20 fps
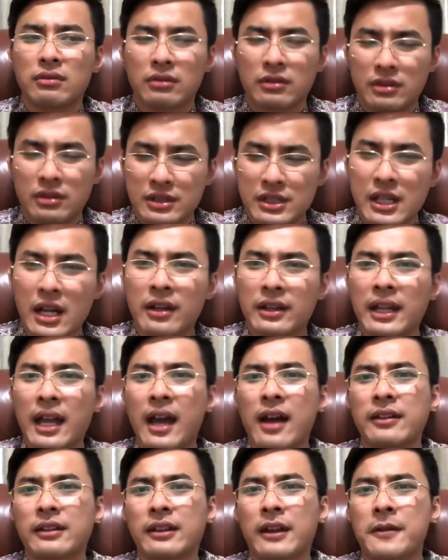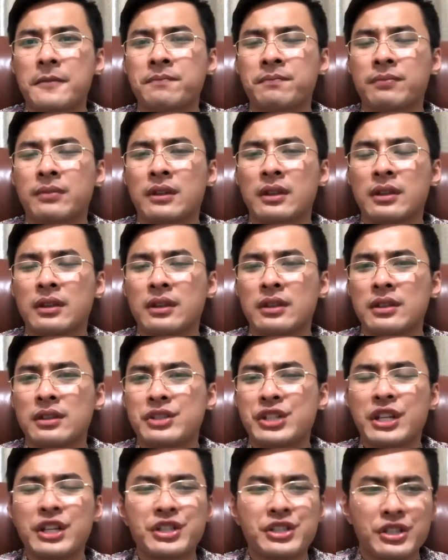这样那样的
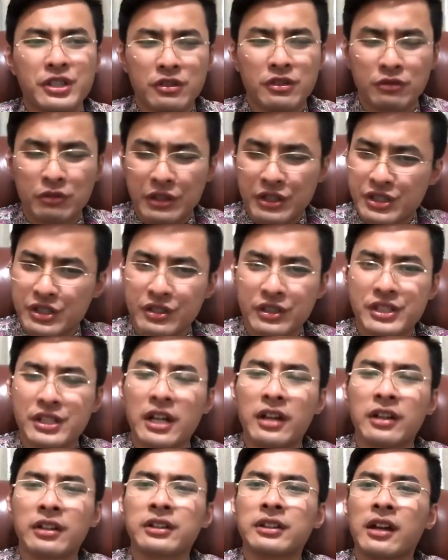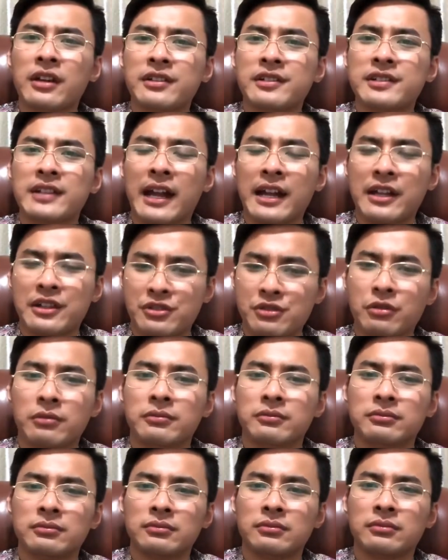经济损失相当惨重
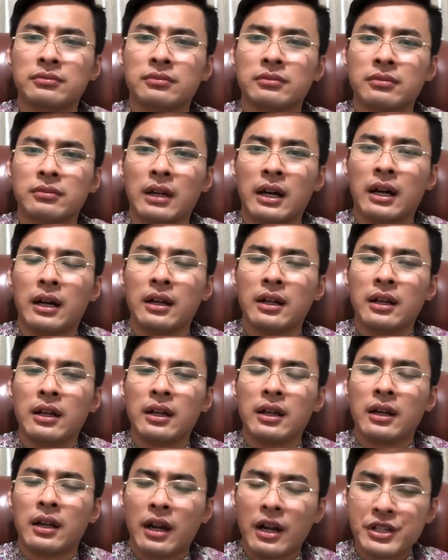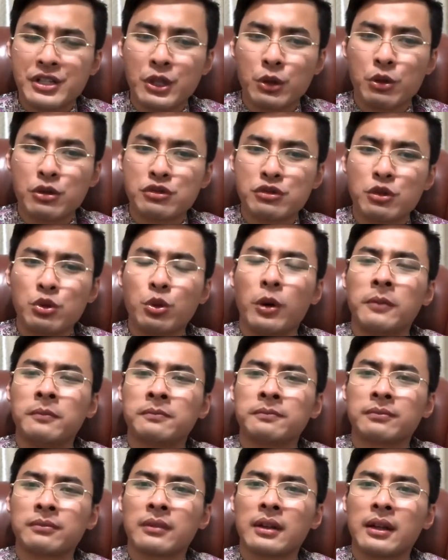啊。而且我说过，
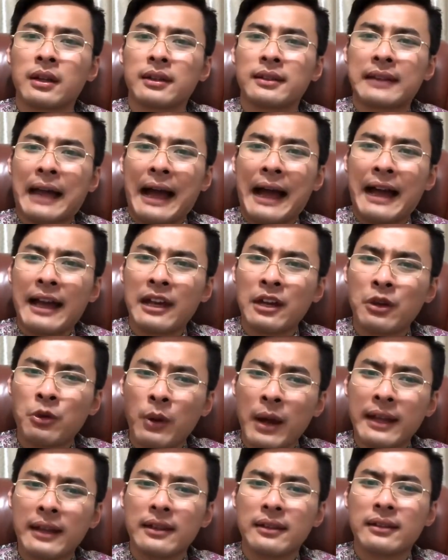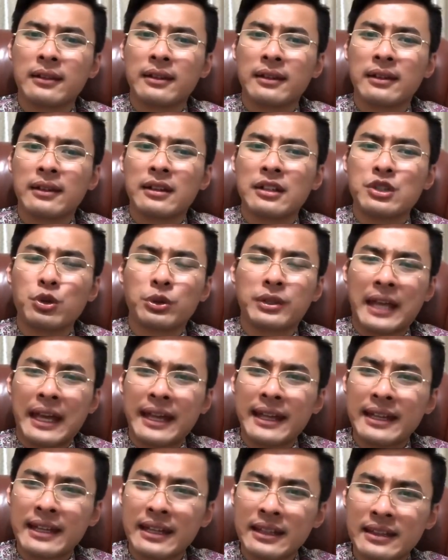台湾就停
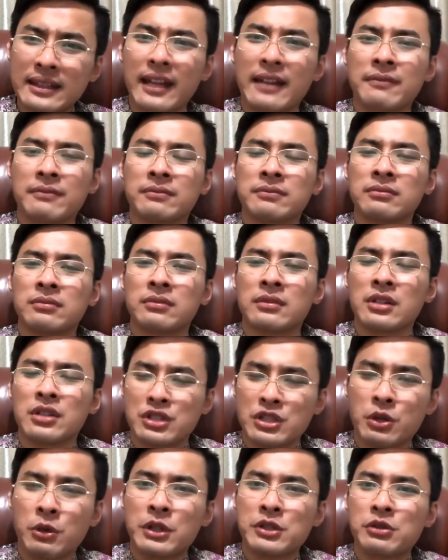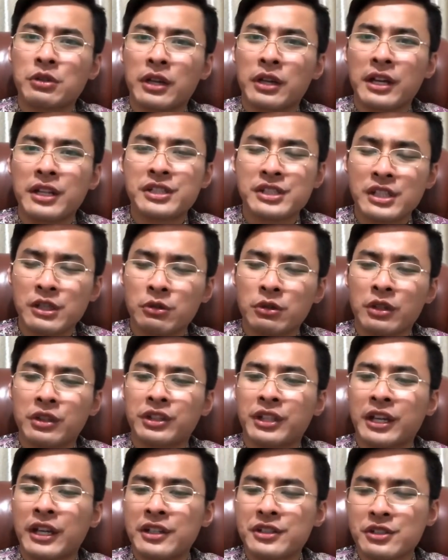一个电，社会就可以进入到
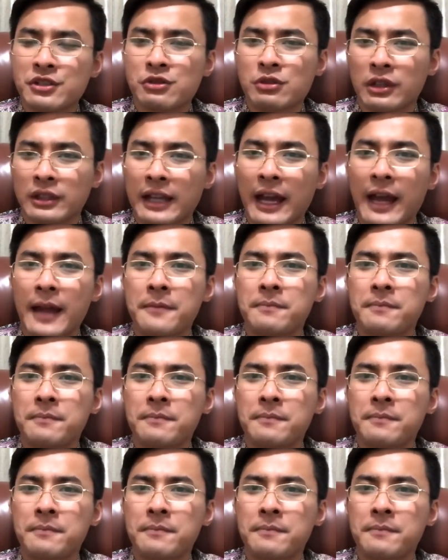停滞状态。